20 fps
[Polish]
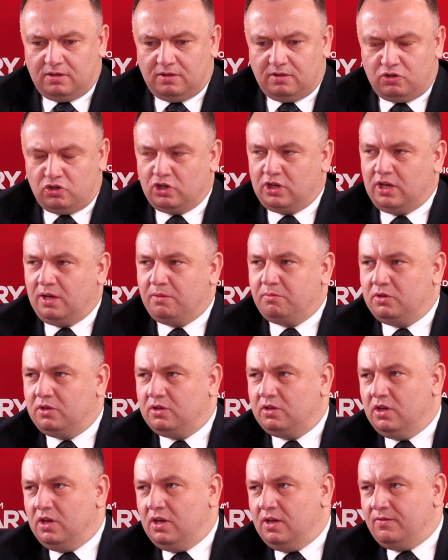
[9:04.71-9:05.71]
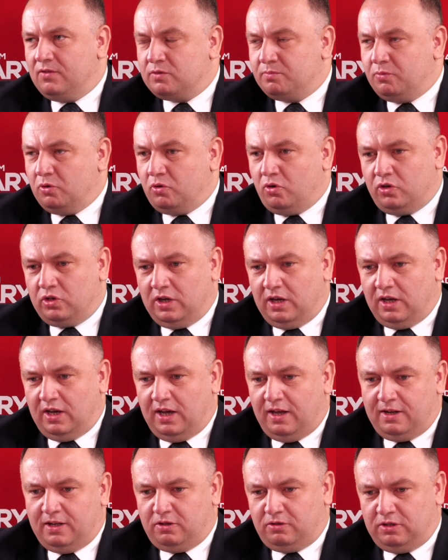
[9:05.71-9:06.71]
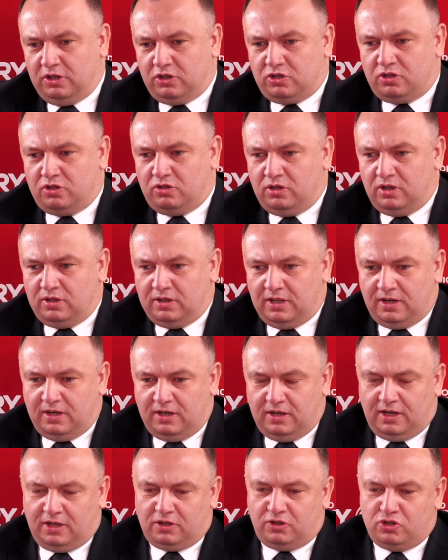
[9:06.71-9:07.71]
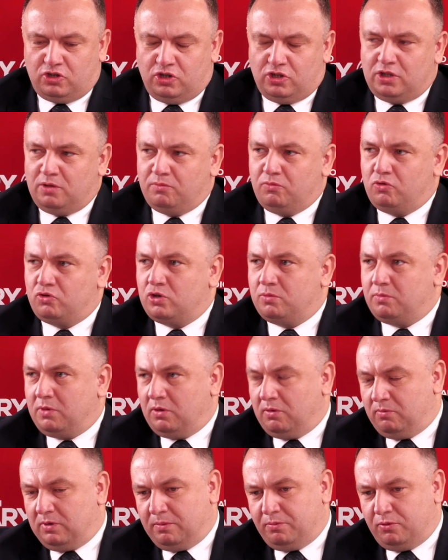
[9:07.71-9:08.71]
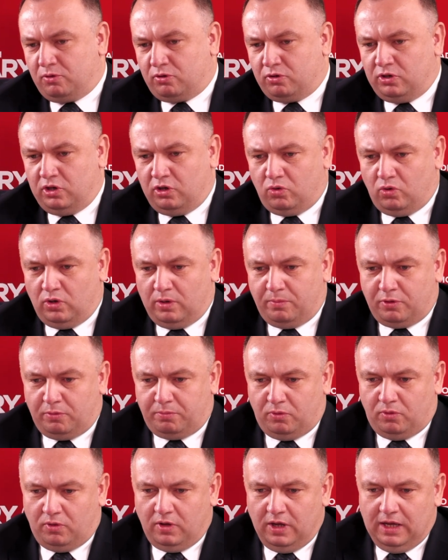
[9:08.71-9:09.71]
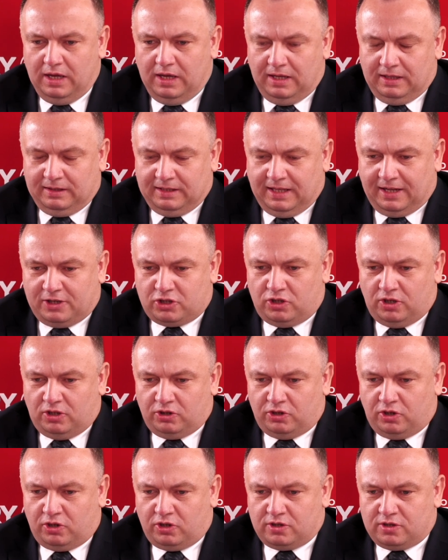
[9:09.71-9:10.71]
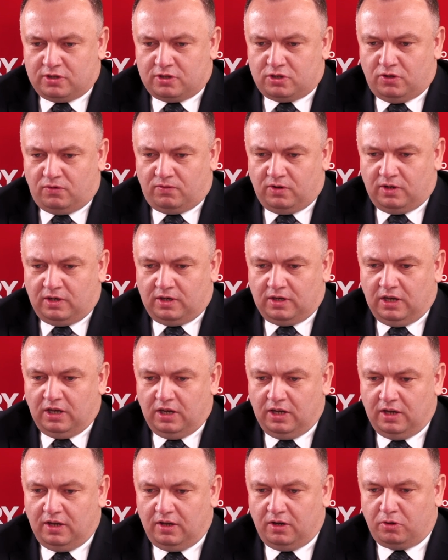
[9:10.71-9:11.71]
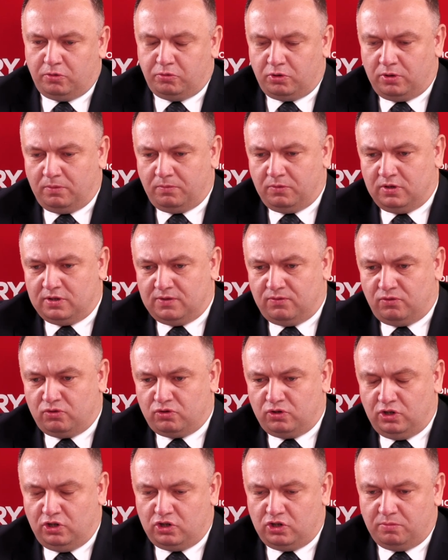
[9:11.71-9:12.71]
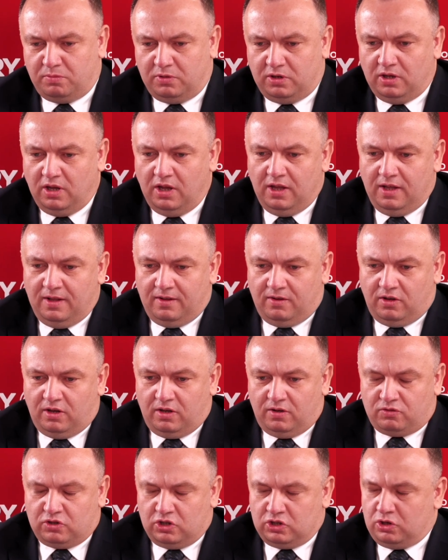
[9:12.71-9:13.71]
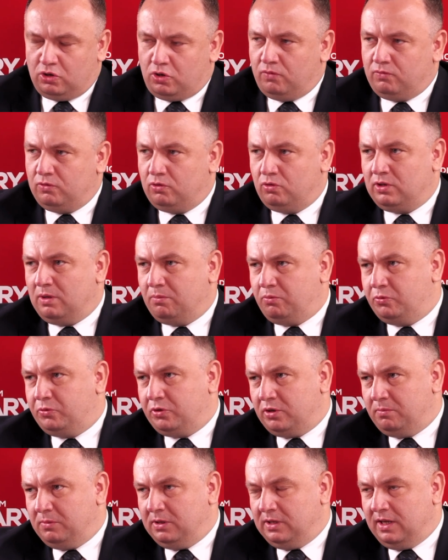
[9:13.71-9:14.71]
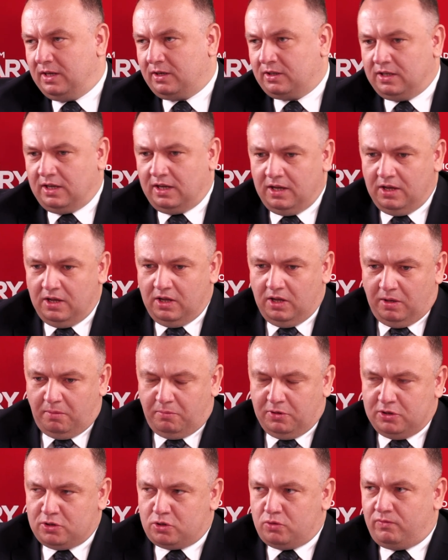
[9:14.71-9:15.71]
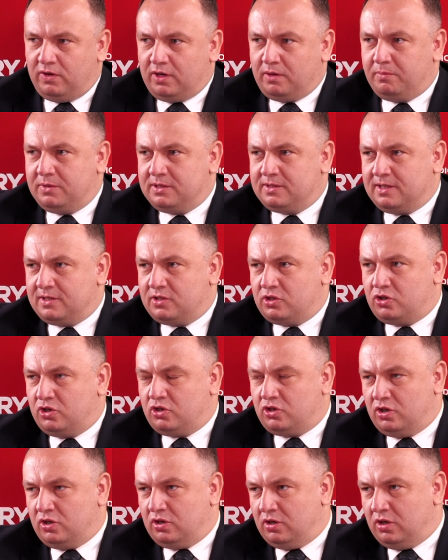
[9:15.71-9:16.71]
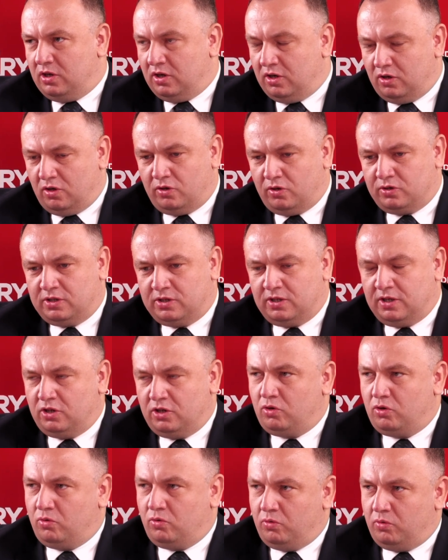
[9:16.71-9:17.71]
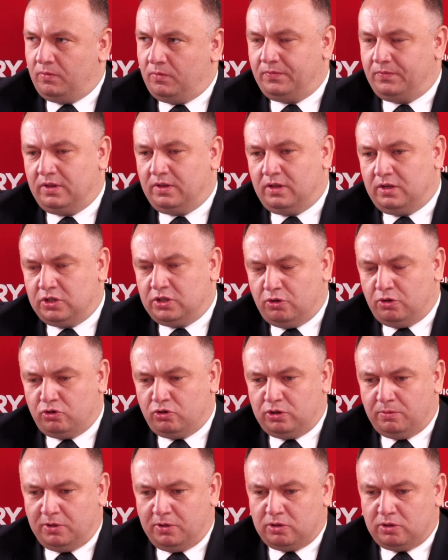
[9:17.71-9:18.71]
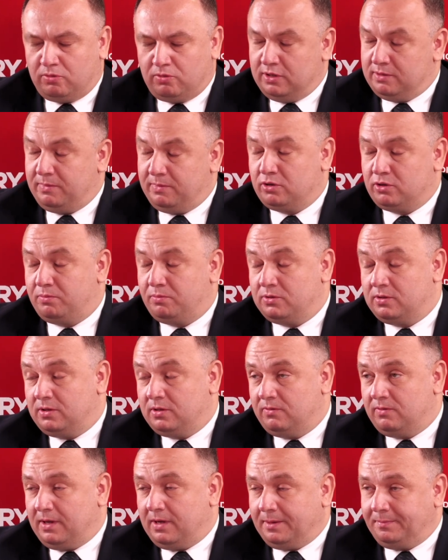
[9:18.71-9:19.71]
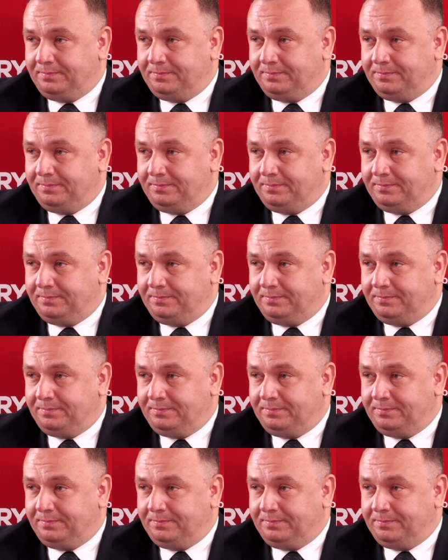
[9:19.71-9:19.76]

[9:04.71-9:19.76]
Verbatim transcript: czekamy spokojnie, ale też nie dalej jak tydzień temu otrzymałem raport NIKU a propos tarczy antykryzysowej, którą stworzyliśmy E, w czasie COVID-u na 1,5 miliarda bez uwag, bez zastrzeżeń. Ocena NIK-u e, działalności marszałka jest bardzo pozytywna.